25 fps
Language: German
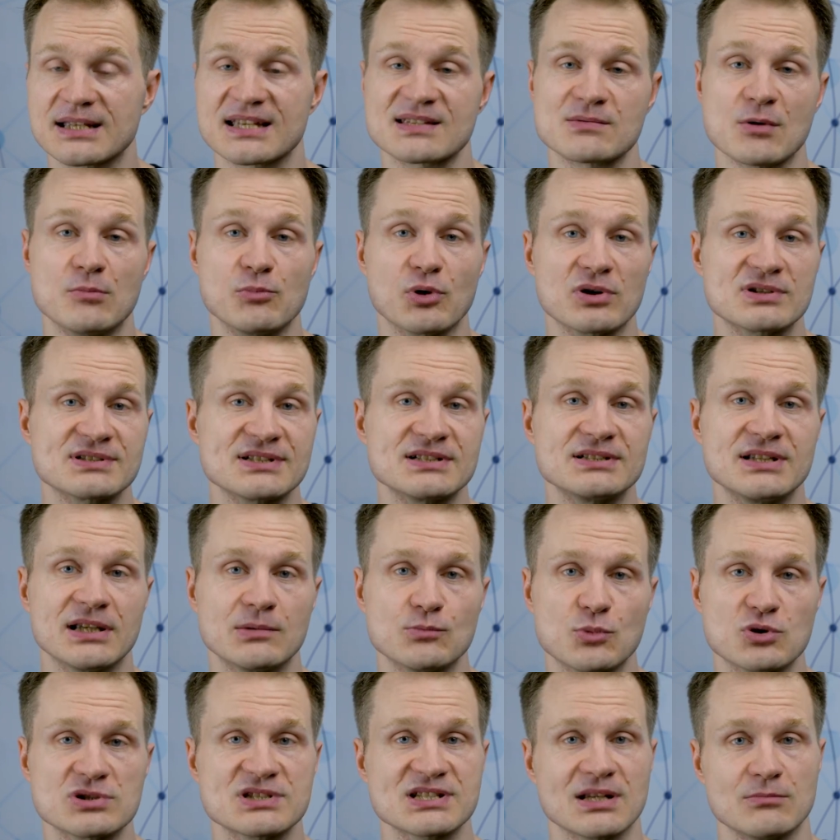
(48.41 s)
das man
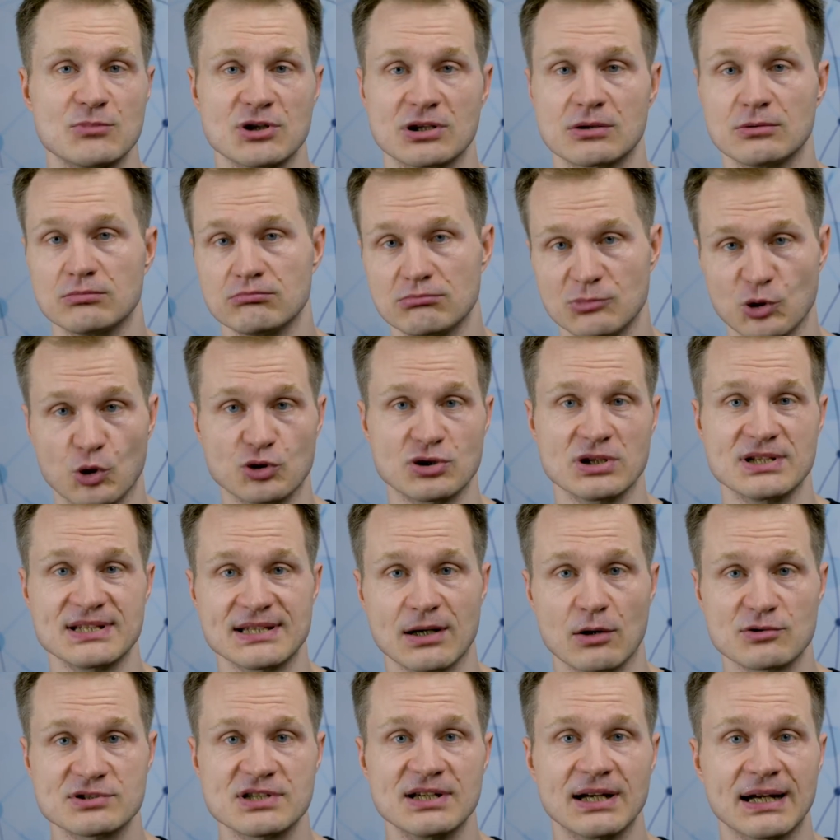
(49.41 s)
berücksichtigen muss, damit Leute
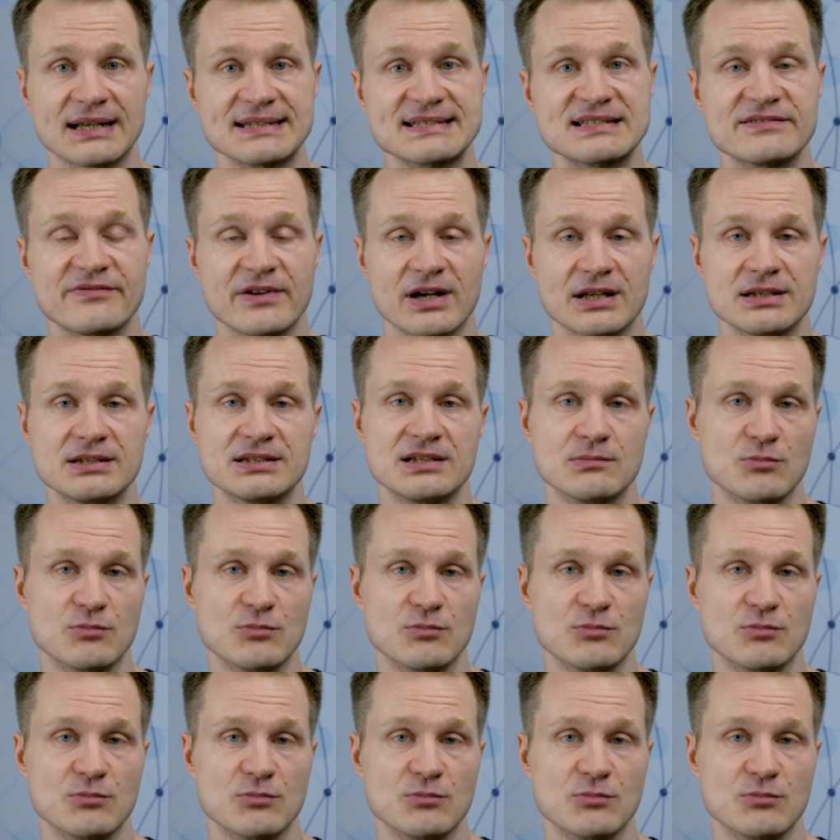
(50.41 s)
nicht ausgegrenzt werden,